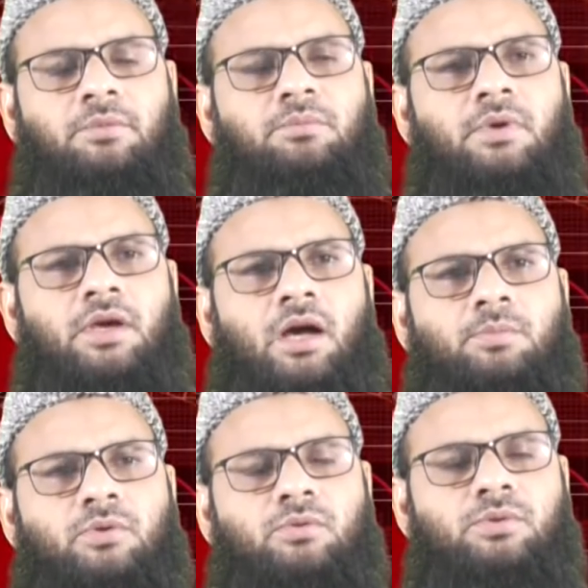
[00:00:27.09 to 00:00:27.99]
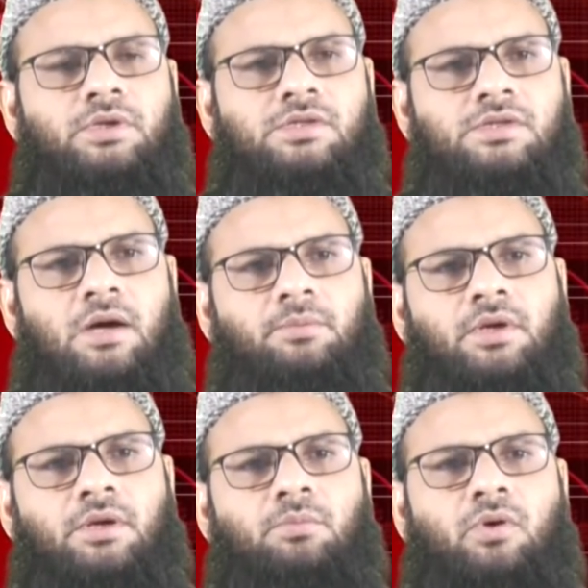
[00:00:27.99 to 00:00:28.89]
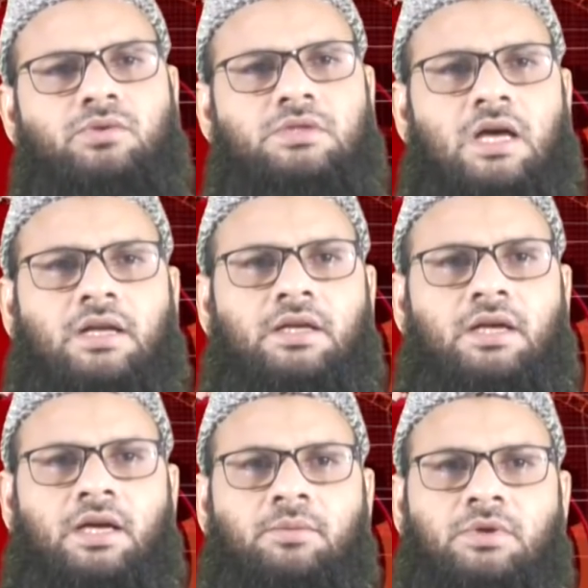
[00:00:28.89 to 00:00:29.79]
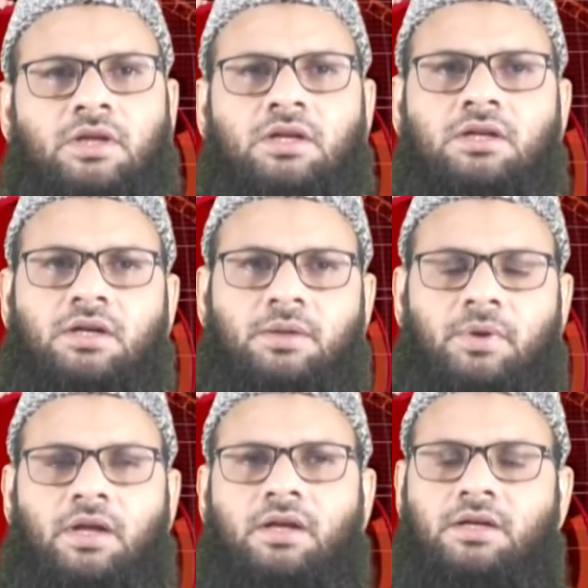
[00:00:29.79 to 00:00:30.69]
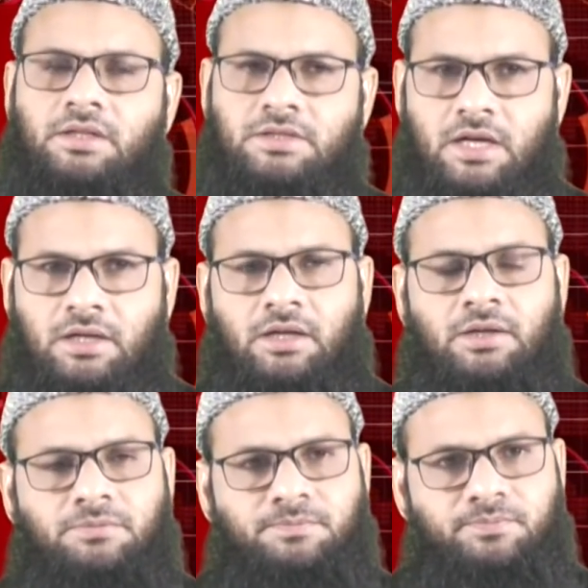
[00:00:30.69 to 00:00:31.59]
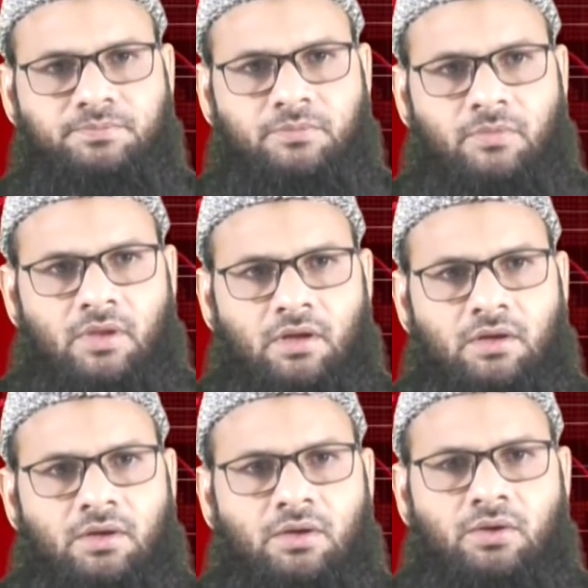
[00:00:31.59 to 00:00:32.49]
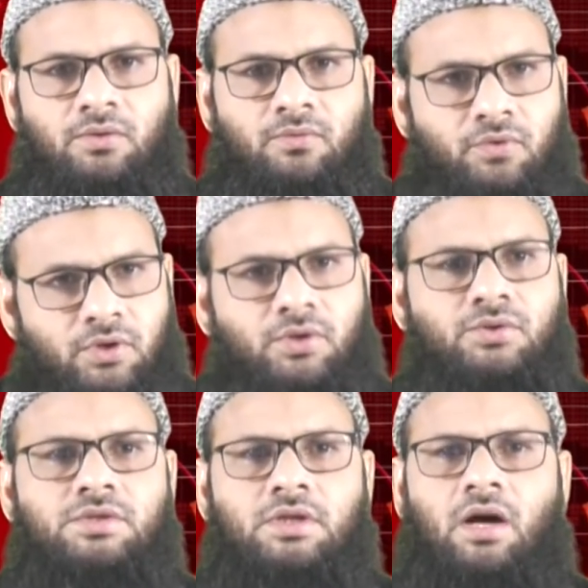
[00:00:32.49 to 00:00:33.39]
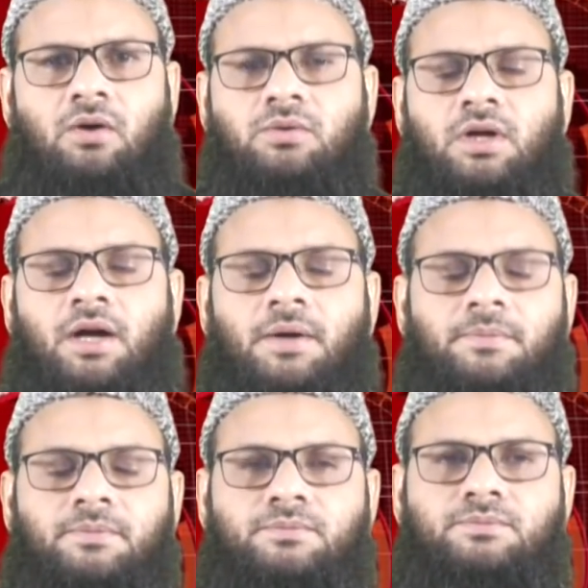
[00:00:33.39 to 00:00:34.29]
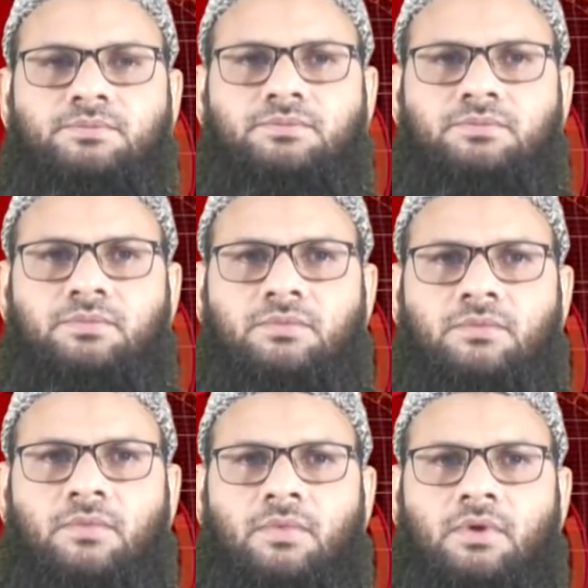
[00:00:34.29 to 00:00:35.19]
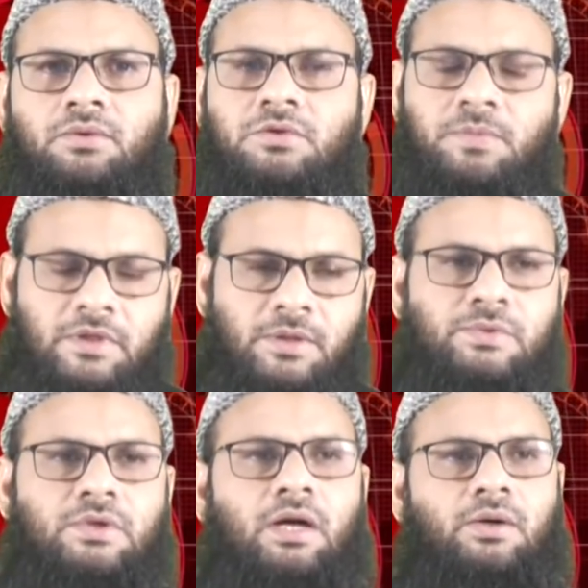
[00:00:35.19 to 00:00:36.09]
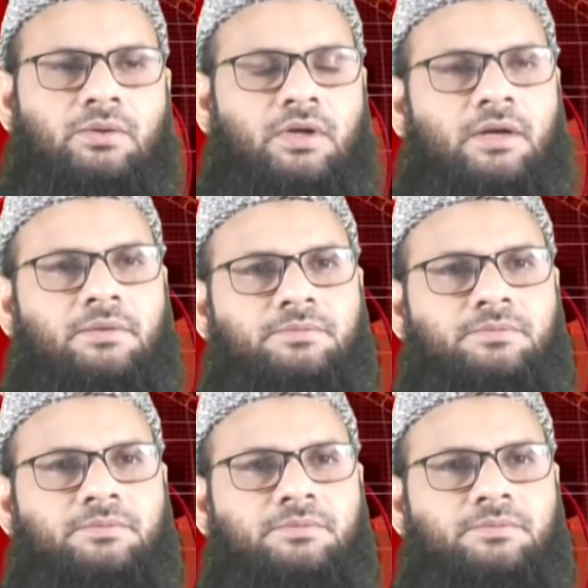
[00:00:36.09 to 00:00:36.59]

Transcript: टाइम में आप लोगों के सामने बहुत सारी अहम तरीन ख़बरें रखने जा रहा हूँ वीडियोज़ दिखाऊँगा इस पर तबसरा होगा